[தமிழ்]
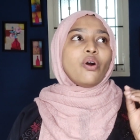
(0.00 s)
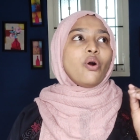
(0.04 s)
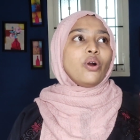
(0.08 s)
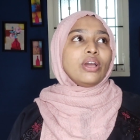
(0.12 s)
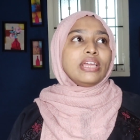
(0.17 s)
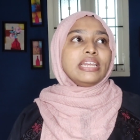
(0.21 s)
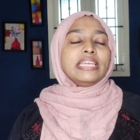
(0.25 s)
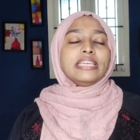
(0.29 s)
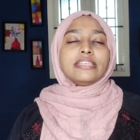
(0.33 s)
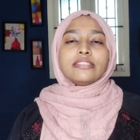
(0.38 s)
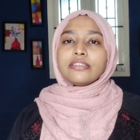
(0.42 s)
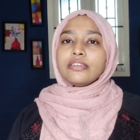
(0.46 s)

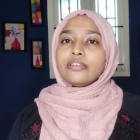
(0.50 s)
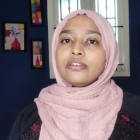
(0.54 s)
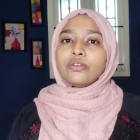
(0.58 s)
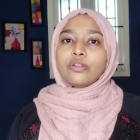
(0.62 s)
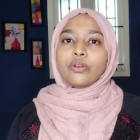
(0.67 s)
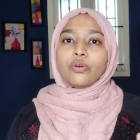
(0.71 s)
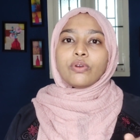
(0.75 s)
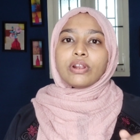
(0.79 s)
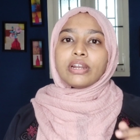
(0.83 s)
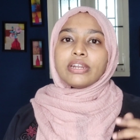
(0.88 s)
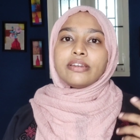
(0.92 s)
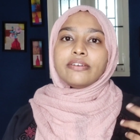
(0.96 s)
ஆயிலி ஸ்கின்
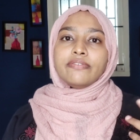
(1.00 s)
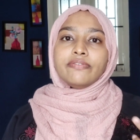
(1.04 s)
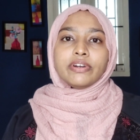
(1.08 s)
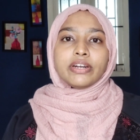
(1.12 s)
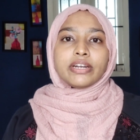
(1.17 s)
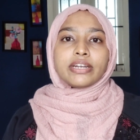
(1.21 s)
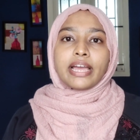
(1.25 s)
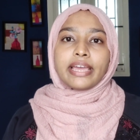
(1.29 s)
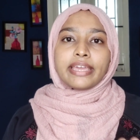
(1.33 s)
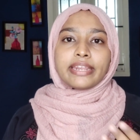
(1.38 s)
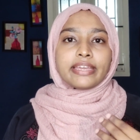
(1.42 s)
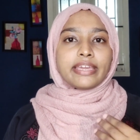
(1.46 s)
உள்ளவங்களுக்கு
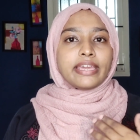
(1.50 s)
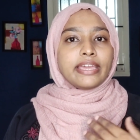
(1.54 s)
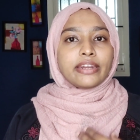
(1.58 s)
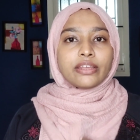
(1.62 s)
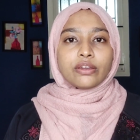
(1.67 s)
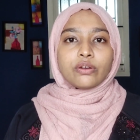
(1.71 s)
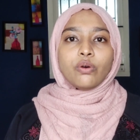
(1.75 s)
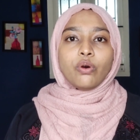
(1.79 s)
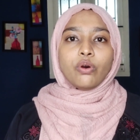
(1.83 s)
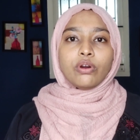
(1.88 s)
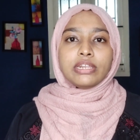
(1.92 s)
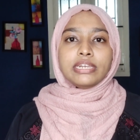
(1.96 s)
ஒர்க் ஆயிருக்கு
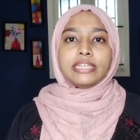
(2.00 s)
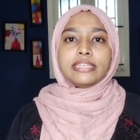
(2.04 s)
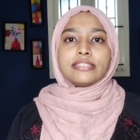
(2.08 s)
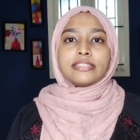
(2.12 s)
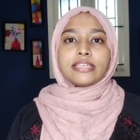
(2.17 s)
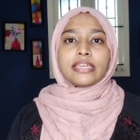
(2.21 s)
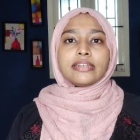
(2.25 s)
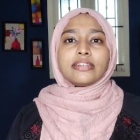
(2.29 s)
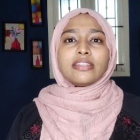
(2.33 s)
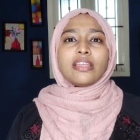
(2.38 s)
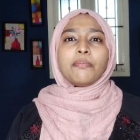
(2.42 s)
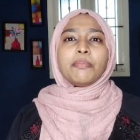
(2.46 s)
எனக்கும் ஆயிலி
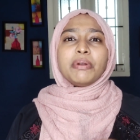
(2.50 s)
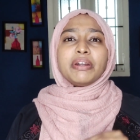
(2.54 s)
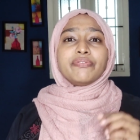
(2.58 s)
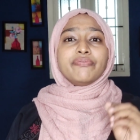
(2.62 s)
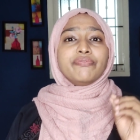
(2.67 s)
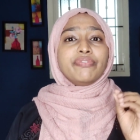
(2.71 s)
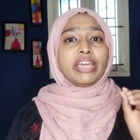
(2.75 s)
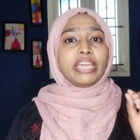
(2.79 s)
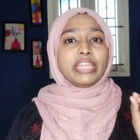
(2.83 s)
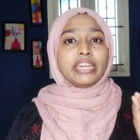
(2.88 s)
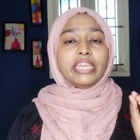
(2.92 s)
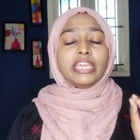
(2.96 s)
ஸ்கின் தான்
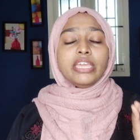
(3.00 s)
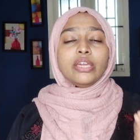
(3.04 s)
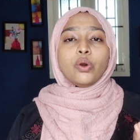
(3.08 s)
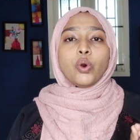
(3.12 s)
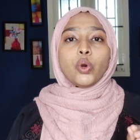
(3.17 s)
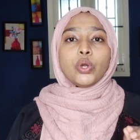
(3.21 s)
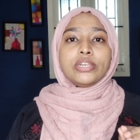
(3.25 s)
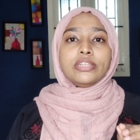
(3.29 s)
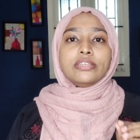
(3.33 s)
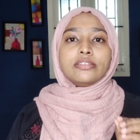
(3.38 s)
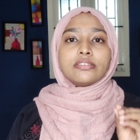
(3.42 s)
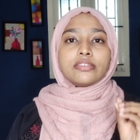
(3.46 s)
பட் வெரி
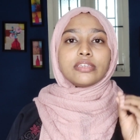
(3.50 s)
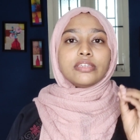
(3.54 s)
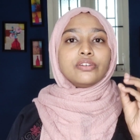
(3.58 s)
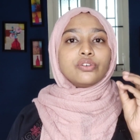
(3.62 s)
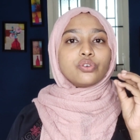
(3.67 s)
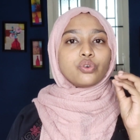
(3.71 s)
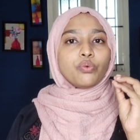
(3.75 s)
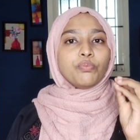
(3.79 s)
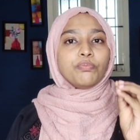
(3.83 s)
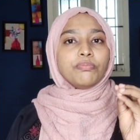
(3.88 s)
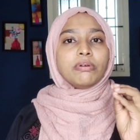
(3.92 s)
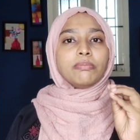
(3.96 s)
ஆயிலி
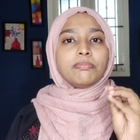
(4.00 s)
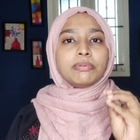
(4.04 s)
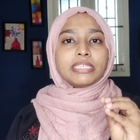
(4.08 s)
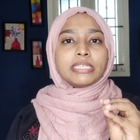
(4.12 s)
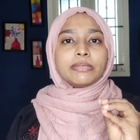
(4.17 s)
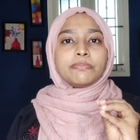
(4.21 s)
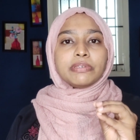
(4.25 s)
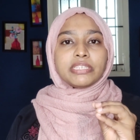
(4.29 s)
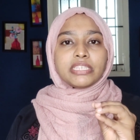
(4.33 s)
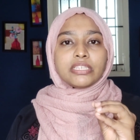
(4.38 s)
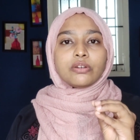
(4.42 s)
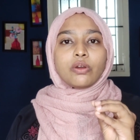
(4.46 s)
ஸ்கின் ரொம்ப
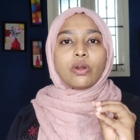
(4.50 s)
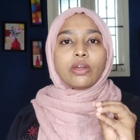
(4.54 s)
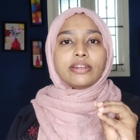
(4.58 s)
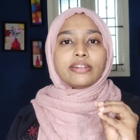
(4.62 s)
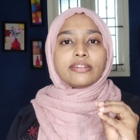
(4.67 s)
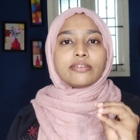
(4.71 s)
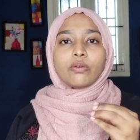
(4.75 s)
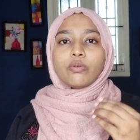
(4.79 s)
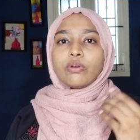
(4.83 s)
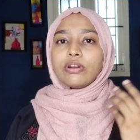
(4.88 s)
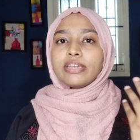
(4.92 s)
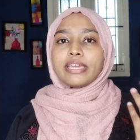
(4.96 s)
பிசு பிசுன்னு
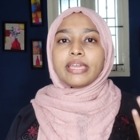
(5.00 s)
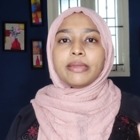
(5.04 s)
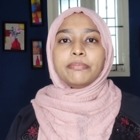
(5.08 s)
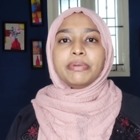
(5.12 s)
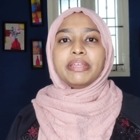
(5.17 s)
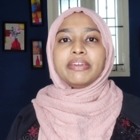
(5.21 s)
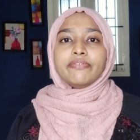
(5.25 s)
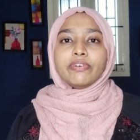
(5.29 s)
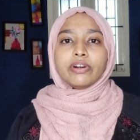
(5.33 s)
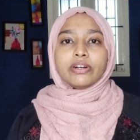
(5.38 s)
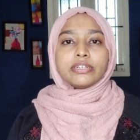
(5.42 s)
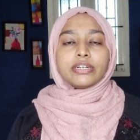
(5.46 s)
ஆயில் இருக்கவங்களுக்கு
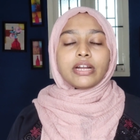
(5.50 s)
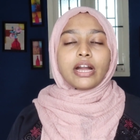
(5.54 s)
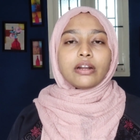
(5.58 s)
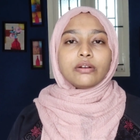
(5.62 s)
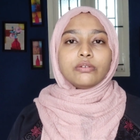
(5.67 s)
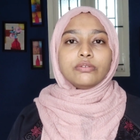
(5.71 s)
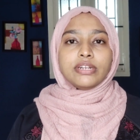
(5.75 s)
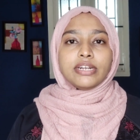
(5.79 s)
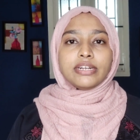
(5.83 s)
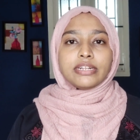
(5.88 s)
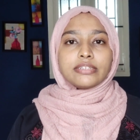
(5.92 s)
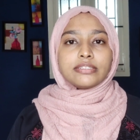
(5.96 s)
எப்படி ஒர்க்
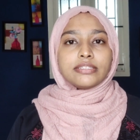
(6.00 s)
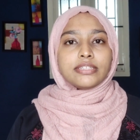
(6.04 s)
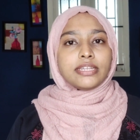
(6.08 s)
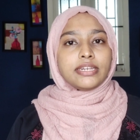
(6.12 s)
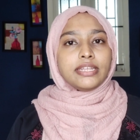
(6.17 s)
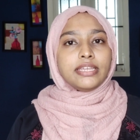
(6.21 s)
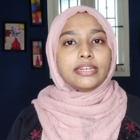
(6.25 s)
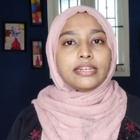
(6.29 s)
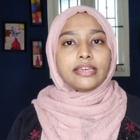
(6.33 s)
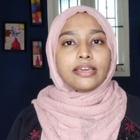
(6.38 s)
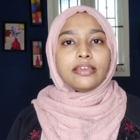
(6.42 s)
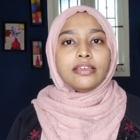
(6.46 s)
ஆகும்னு எனக்கு
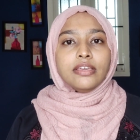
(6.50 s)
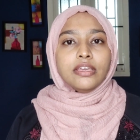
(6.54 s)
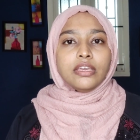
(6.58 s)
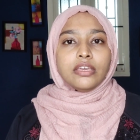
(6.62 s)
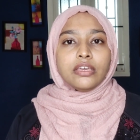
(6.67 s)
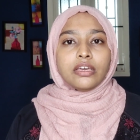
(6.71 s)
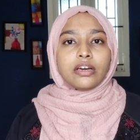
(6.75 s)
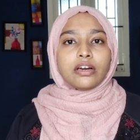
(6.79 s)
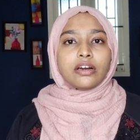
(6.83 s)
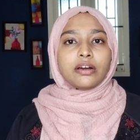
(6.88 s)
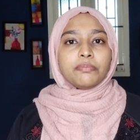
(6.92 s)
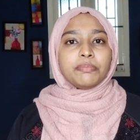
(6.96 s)
தெரியல
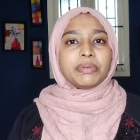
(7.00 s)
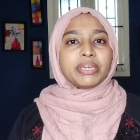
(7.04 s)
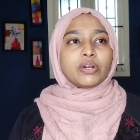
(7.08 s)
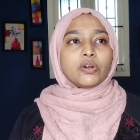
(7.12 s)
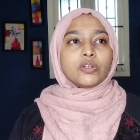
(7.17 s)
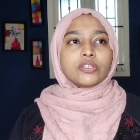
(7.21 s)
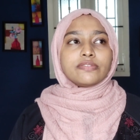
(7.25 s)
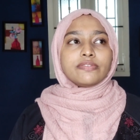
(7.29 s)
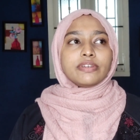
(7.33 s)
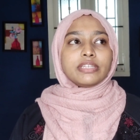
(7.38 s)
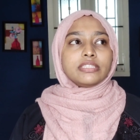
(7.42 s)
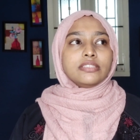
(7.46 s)

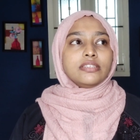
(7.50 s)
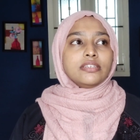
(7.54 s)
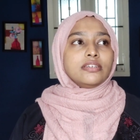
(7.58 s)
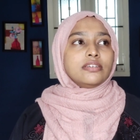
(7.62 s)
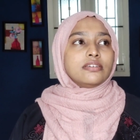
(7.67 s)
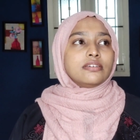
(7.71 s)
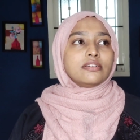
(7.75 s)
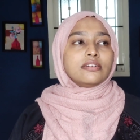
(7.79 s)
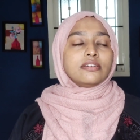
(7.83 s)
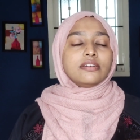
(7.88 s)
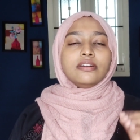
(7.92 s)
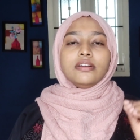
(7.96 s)
பிகாஸ் வந்து
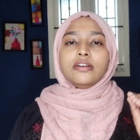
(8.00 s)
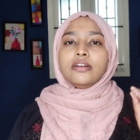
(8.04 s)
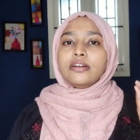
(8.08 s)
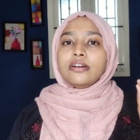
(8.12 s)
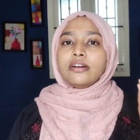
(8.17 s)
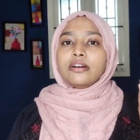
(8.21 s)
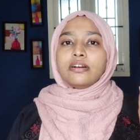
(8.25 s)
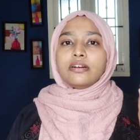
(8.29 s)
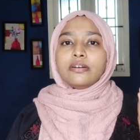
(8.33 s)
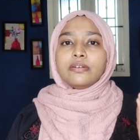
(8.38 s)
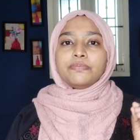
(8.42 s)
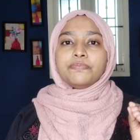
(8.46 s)

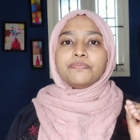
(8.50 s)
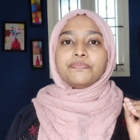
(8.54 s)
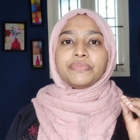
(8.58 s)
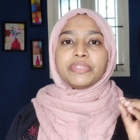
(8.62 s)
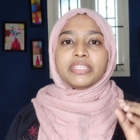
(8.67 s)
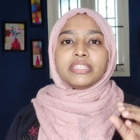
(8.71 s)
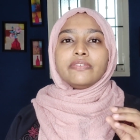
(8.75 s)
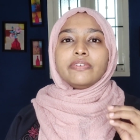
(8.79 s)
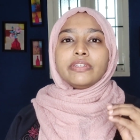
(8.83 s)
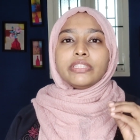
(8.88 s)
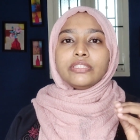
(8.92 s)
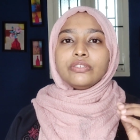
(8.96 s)

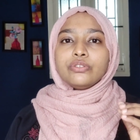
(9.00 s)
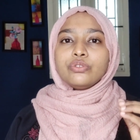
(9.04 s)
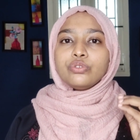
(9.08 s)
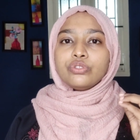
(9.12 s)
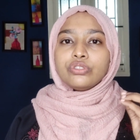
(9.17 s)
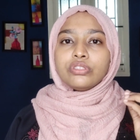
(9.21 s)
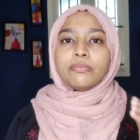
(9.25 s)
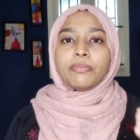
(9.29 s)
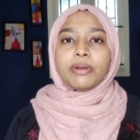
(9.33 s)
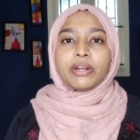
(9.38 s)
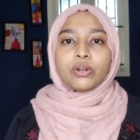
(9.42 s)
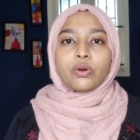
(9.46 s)
இது வந்து
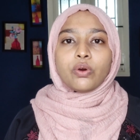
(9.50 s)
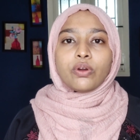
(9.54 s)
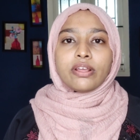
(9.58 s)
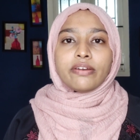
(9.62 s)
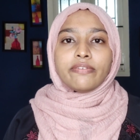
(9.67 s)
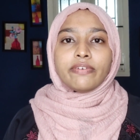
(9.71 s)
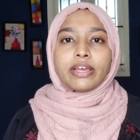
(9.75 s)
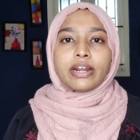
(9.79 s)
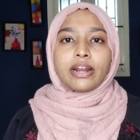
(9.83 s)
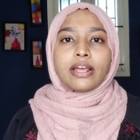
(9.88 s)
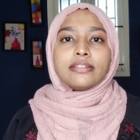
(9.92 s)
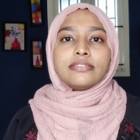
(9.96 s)
சுத்தமாக நுர
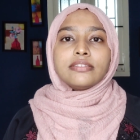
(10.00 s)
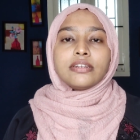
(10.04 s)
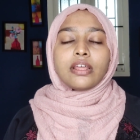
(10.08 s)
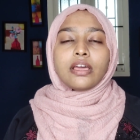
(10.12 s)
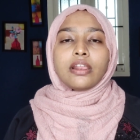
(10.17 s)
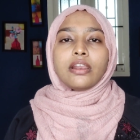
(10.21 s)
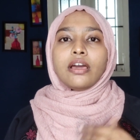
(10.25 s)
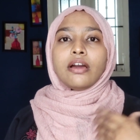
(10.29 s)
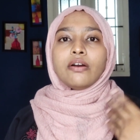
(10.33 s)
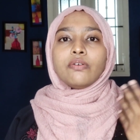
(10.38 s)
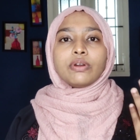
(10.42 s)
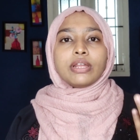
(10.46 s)

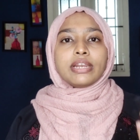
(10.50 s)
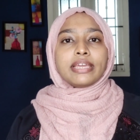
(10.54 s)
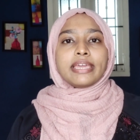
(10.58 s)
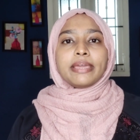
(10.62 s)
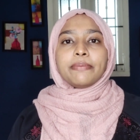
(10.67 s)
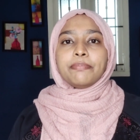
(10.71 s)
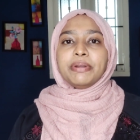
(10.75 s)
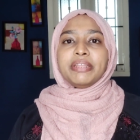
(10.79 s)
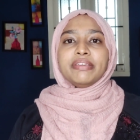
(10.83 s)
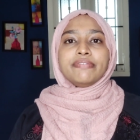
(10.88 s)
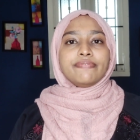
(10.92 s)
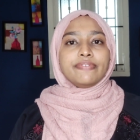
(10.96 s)
வராதனால
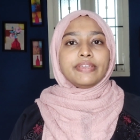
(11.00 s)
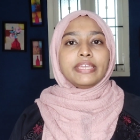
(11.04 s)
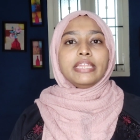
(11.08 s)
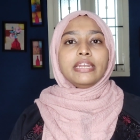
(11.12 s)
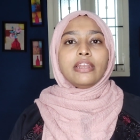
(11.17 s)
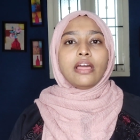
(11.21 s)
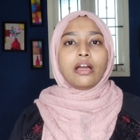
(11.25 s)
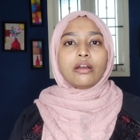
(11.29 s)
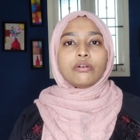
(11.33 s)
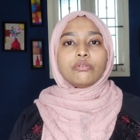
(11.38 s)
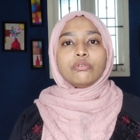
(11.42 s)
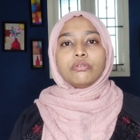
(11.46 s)
அவங்களுக்கு எப்படி
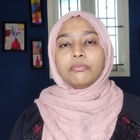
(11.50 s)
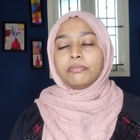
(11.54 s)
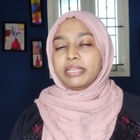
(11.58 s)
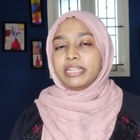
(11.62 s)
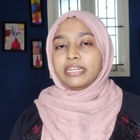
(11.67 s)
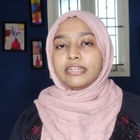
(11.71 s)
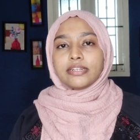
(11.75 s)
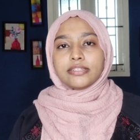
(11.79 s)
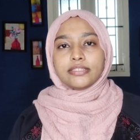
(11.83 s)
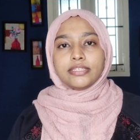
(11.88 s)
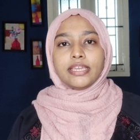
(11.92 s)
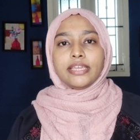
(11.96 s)
ஃபீல் ஆகும்
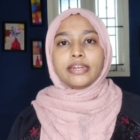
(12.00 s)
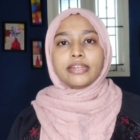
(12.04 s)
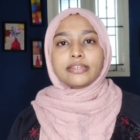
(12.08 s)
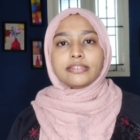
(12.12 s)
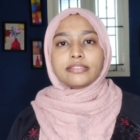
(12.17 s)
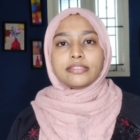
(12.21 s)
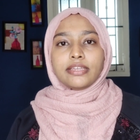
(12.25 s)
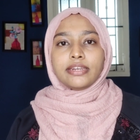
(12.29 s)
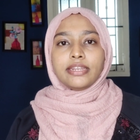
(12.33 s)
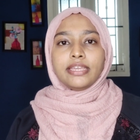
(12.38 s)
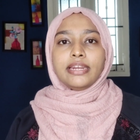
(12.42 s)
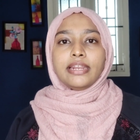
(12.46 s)
அப்படின்றது
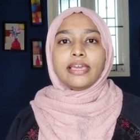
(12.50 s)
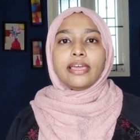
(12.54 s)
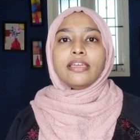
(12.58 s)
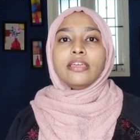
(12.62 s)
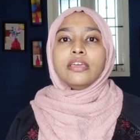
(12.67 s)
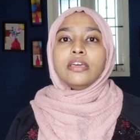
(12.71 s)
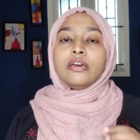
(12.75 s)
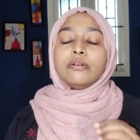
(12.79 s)
எனக்கு தெரியல